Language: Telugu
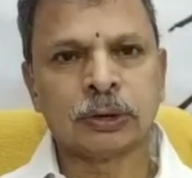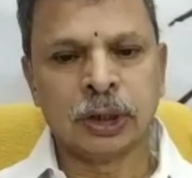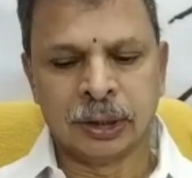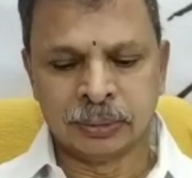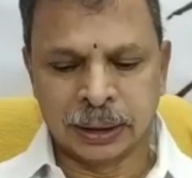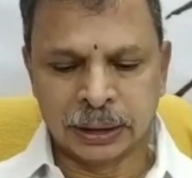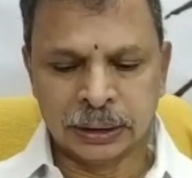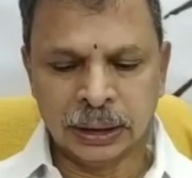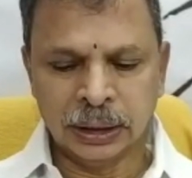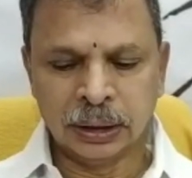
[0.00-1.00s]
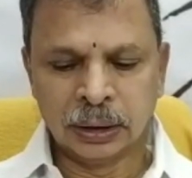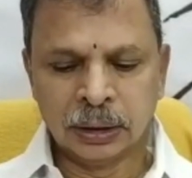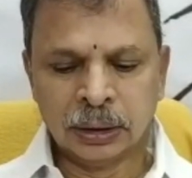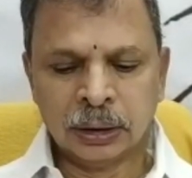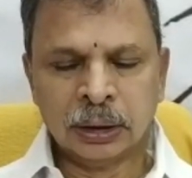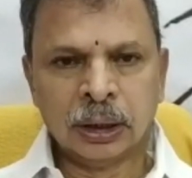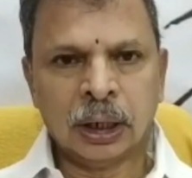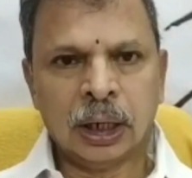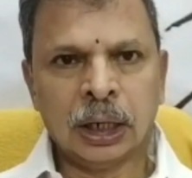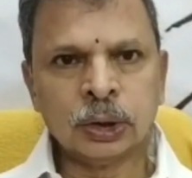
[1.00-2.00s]
ఖర్చు చేయడం జరిగింది
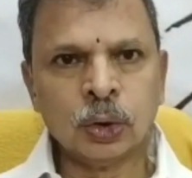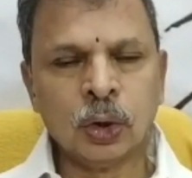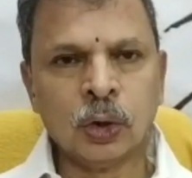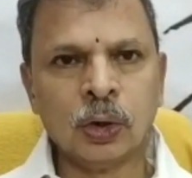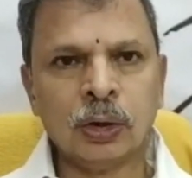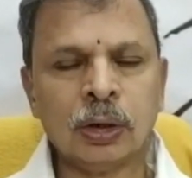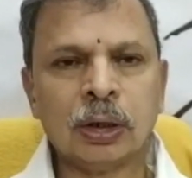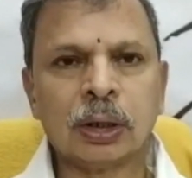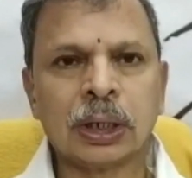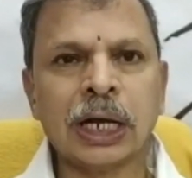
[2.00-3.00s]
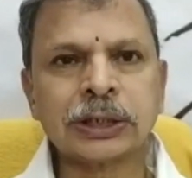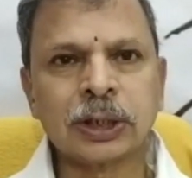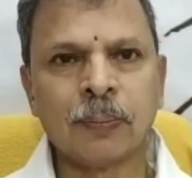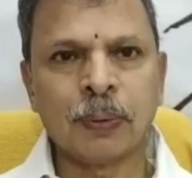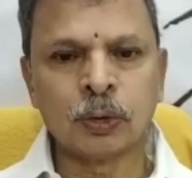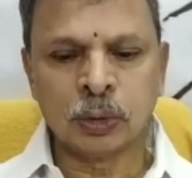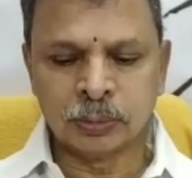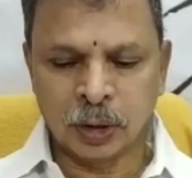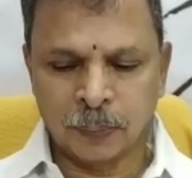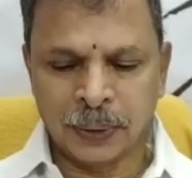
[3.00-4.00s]
అందులో రాష్ట్ర
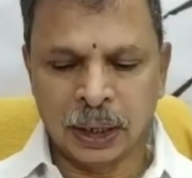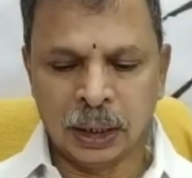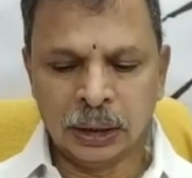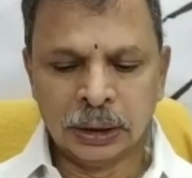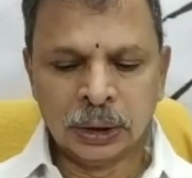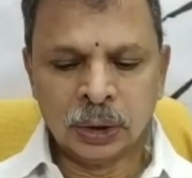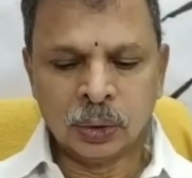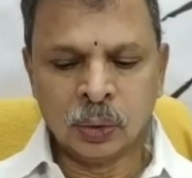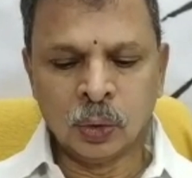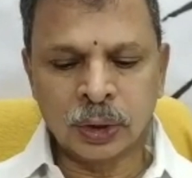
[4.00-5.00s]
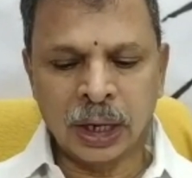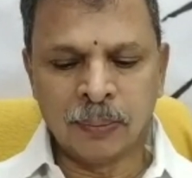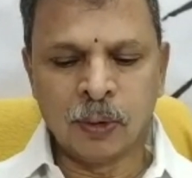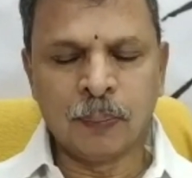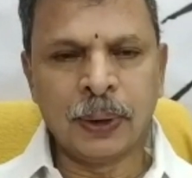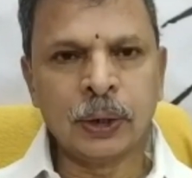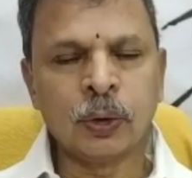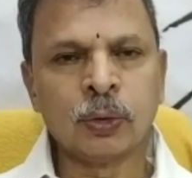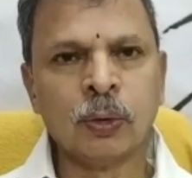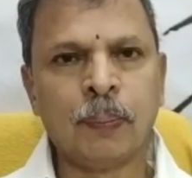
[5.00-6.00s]
ప్రభుత్వం తరఫున నూట ముప్పై
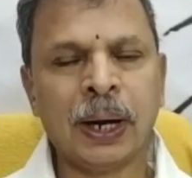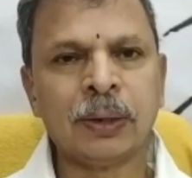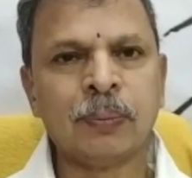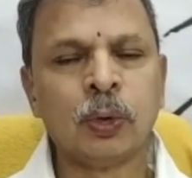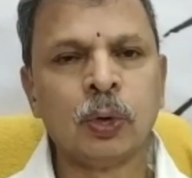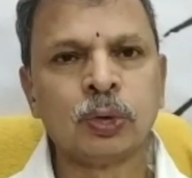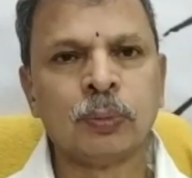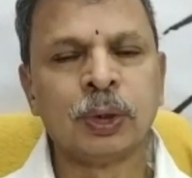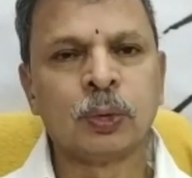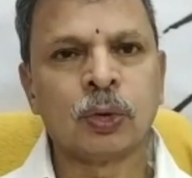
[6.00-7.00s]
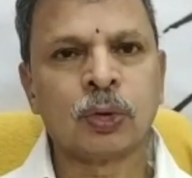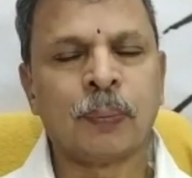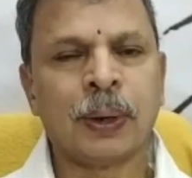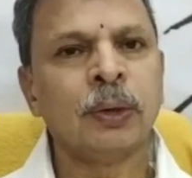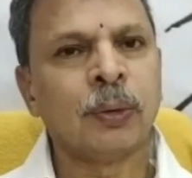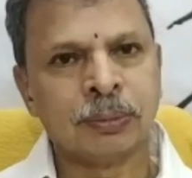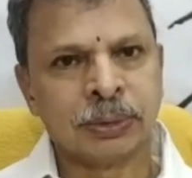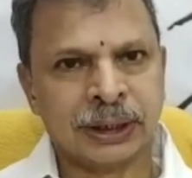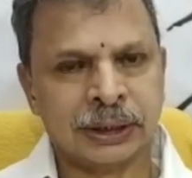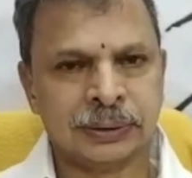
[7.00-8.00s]
రెండు పాయింట్ మూడు తొమ్మిది కోట్ల రూపాయలు ఇవ్వడం
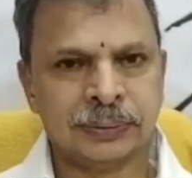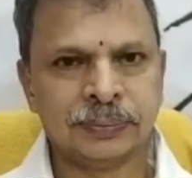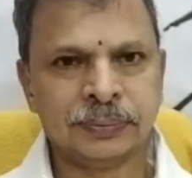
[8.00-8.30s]
జరిగింది